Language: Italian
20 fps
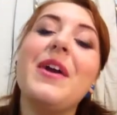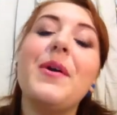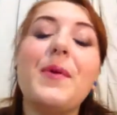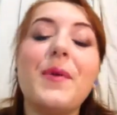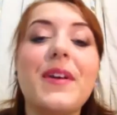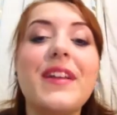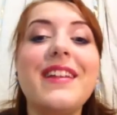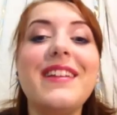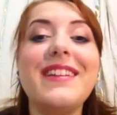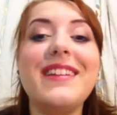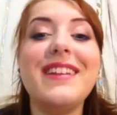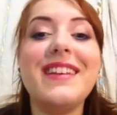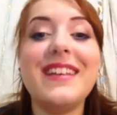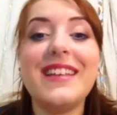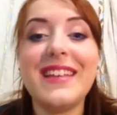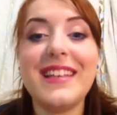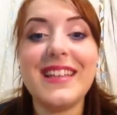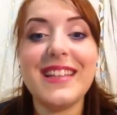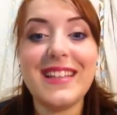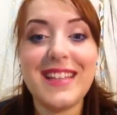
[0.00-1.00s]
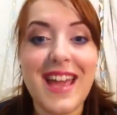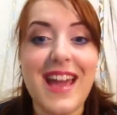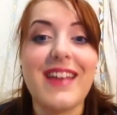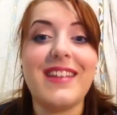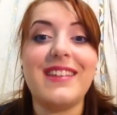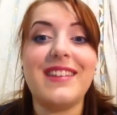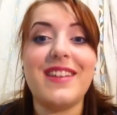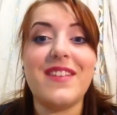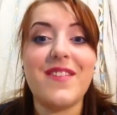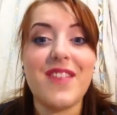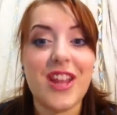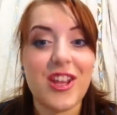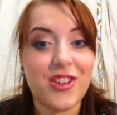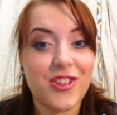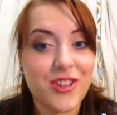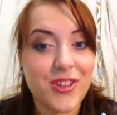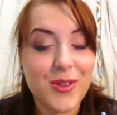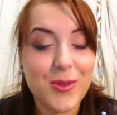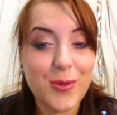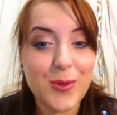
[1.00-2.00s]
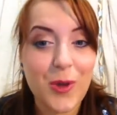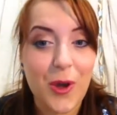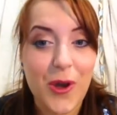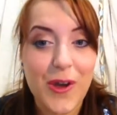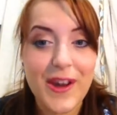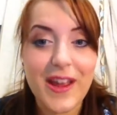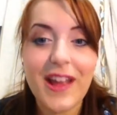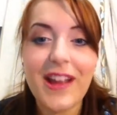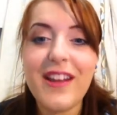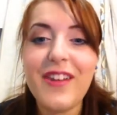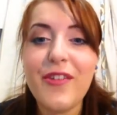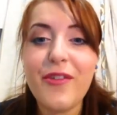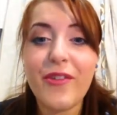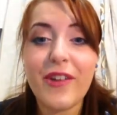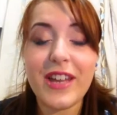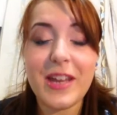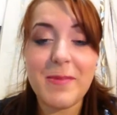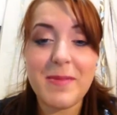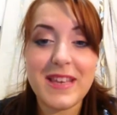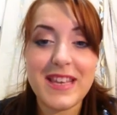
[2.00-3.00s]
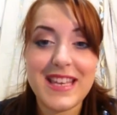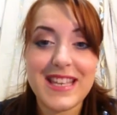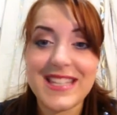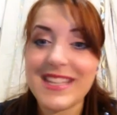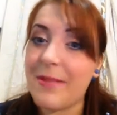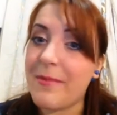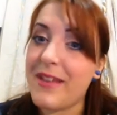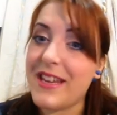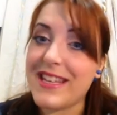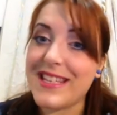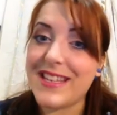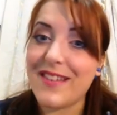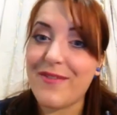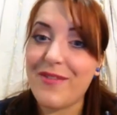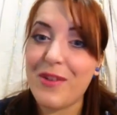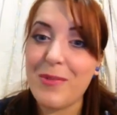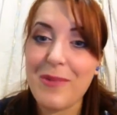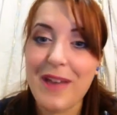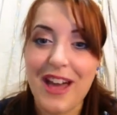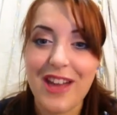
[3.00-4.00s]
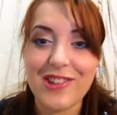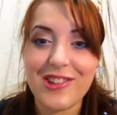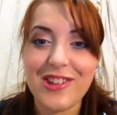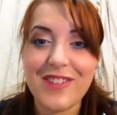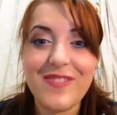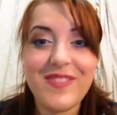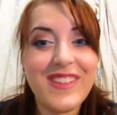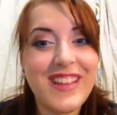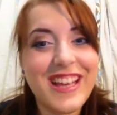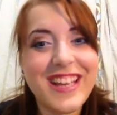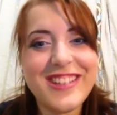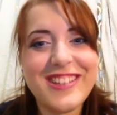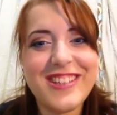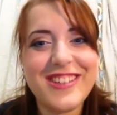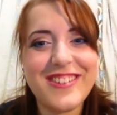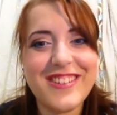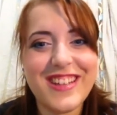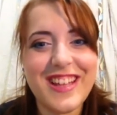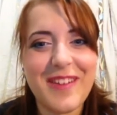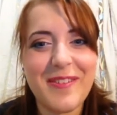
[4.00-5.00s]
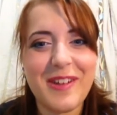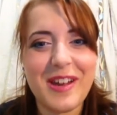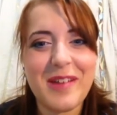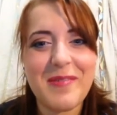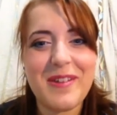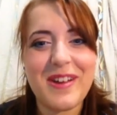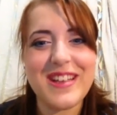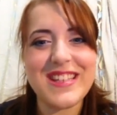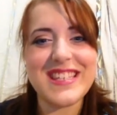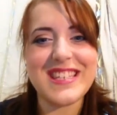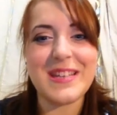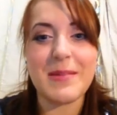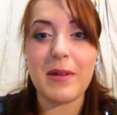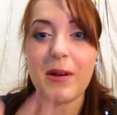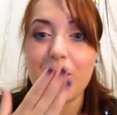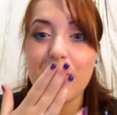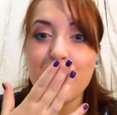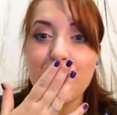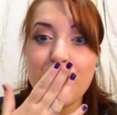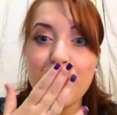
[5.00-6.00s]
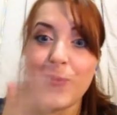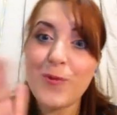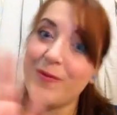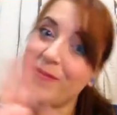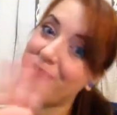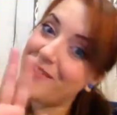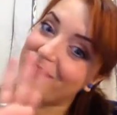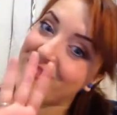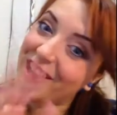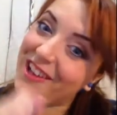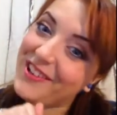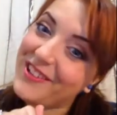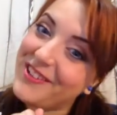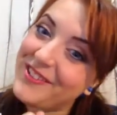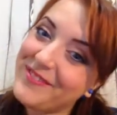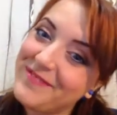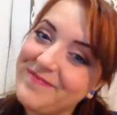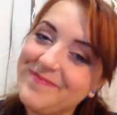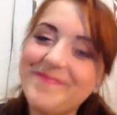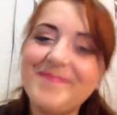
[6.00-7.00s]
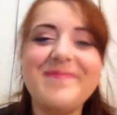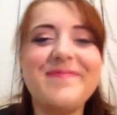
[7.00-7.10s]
Quindi niente, vi lascio al tutorial, fatemi sapere se vi piace e ci vediamo alla prossima. Ciao!